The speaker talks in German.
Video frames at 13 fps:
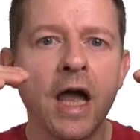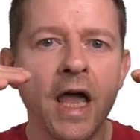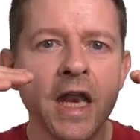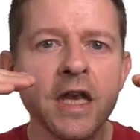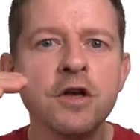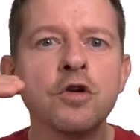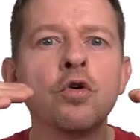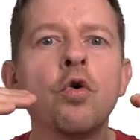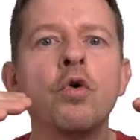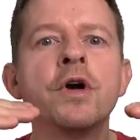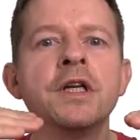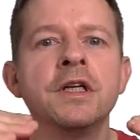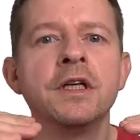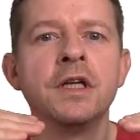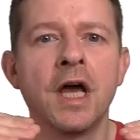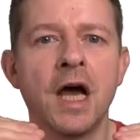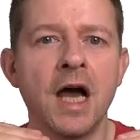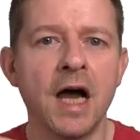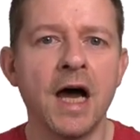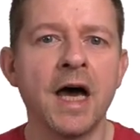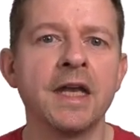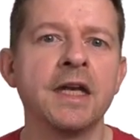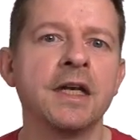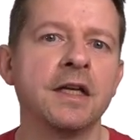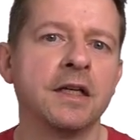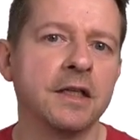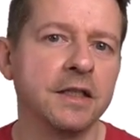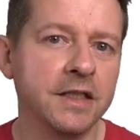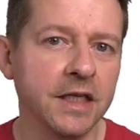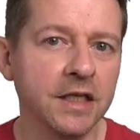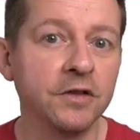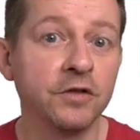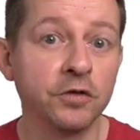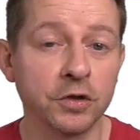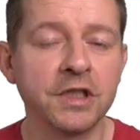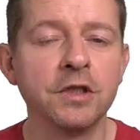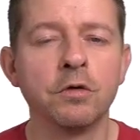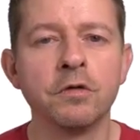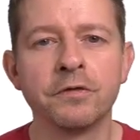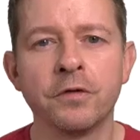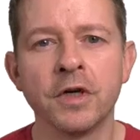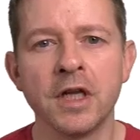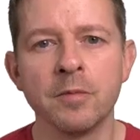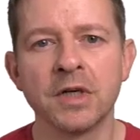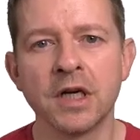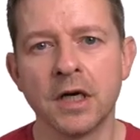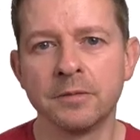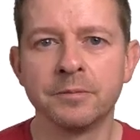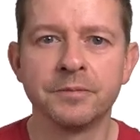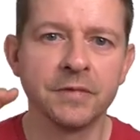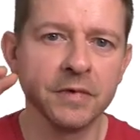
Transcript: Änderungen an den Sortierungen vornehmen kann.